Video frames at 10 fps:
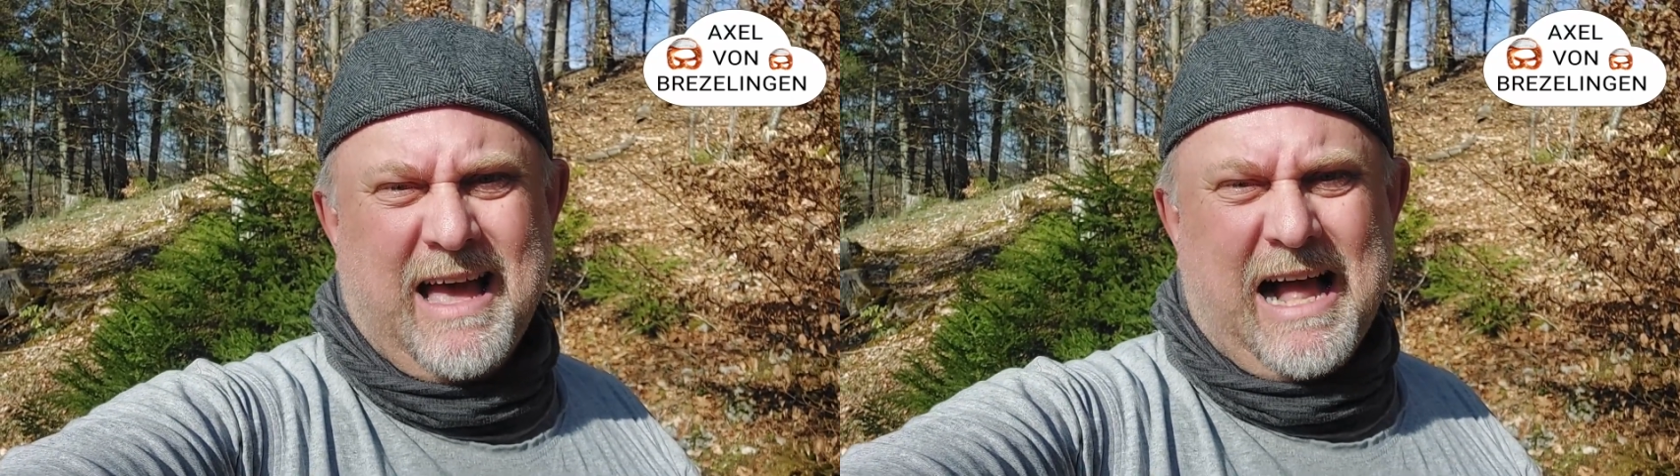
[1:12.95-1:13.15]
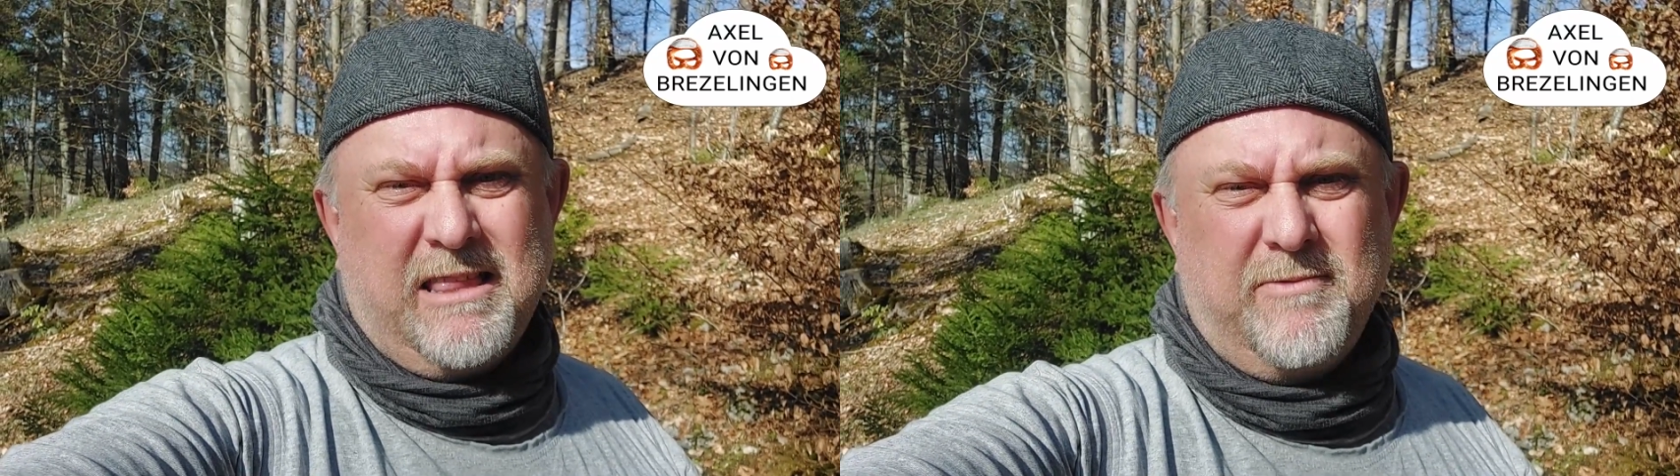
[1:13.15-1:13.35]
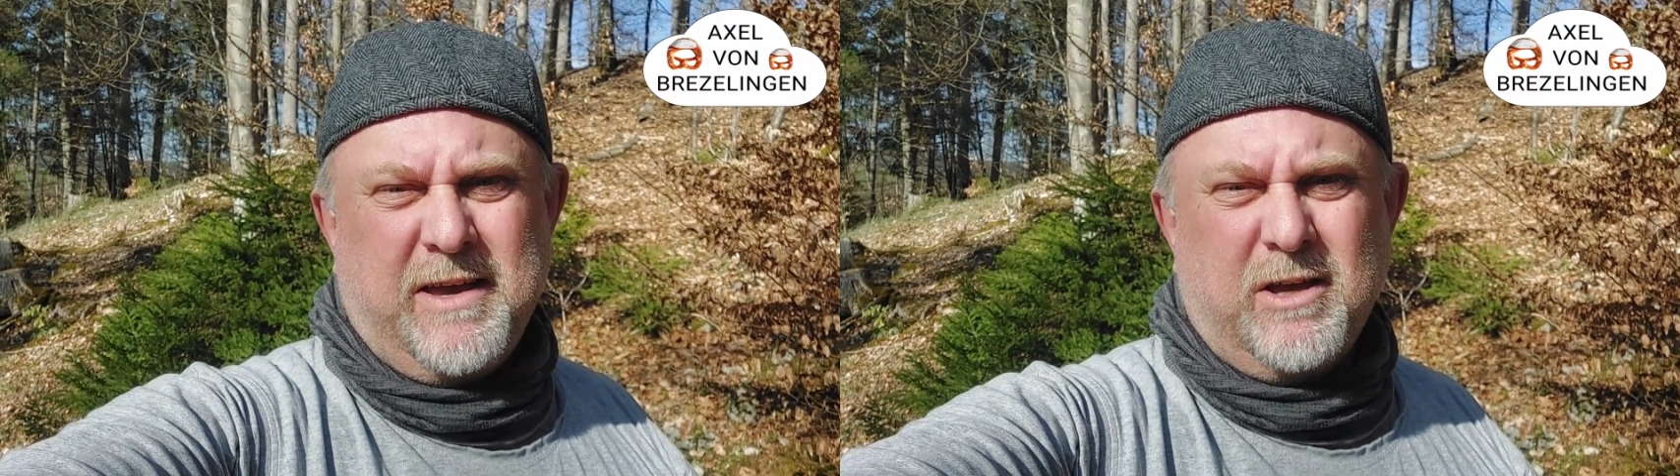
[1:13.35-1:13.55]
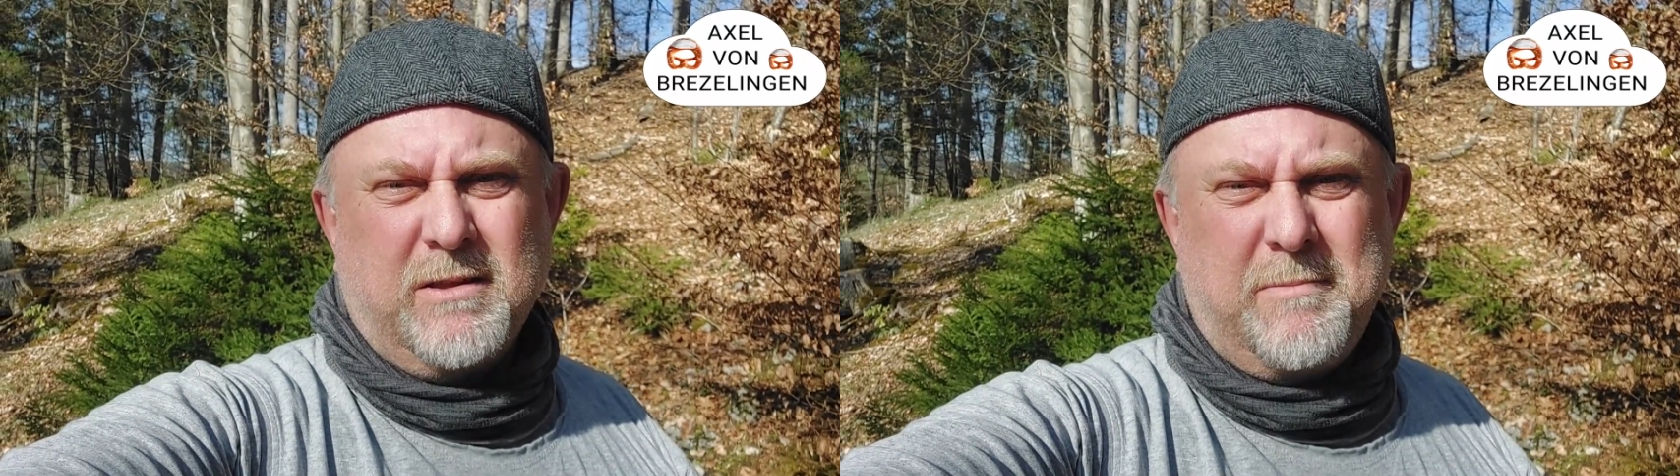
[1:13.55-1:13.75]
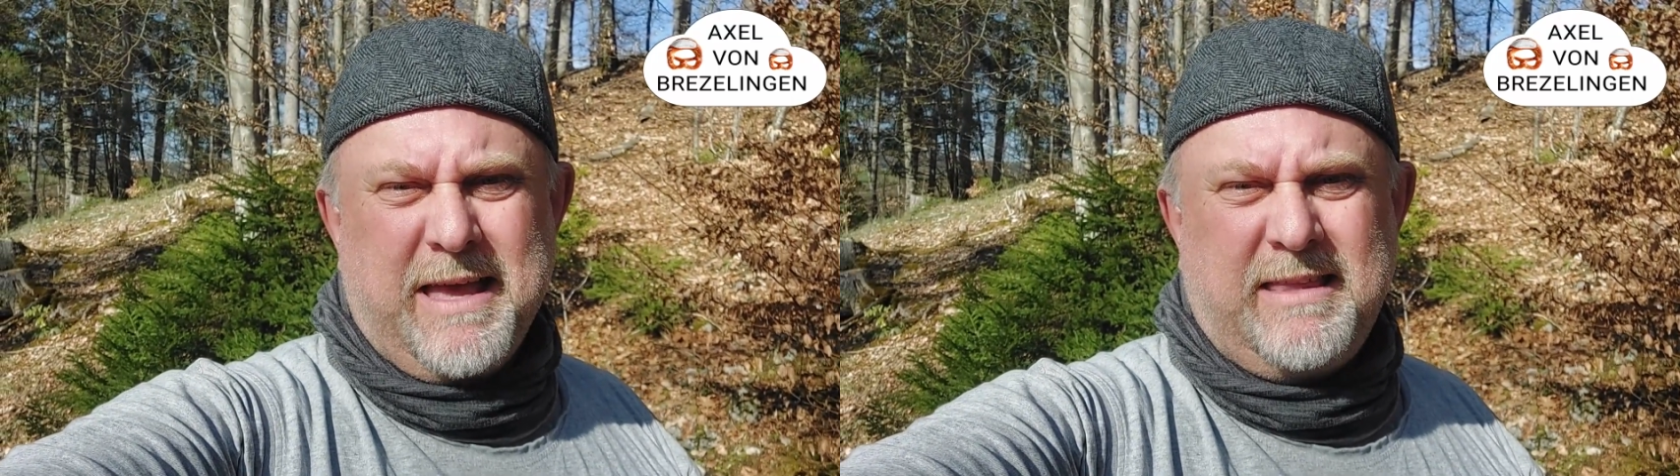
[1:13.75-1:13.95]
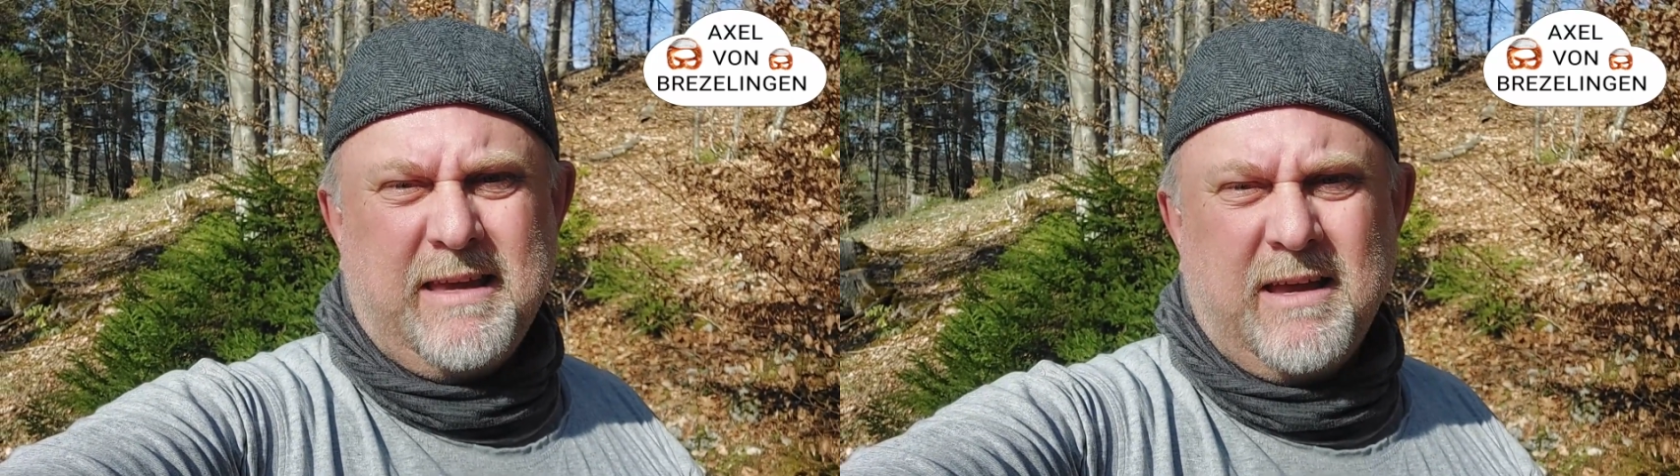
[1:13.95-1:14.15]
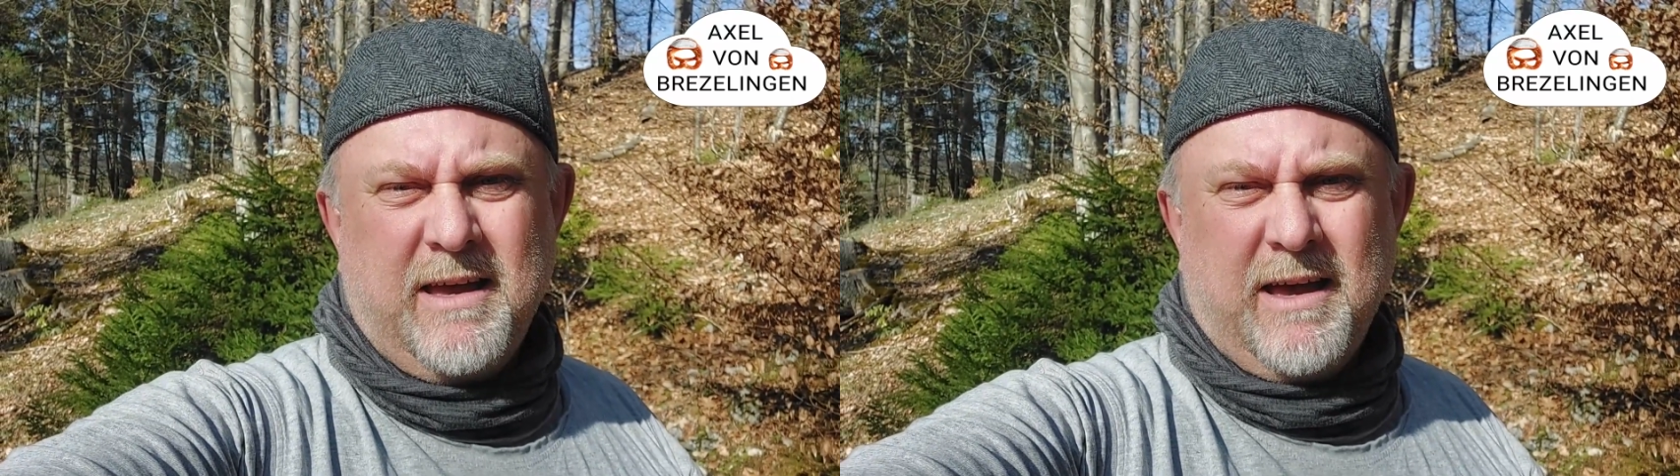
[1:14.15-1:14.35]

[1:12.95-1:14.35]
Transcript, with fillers: Also wäre ja der Metik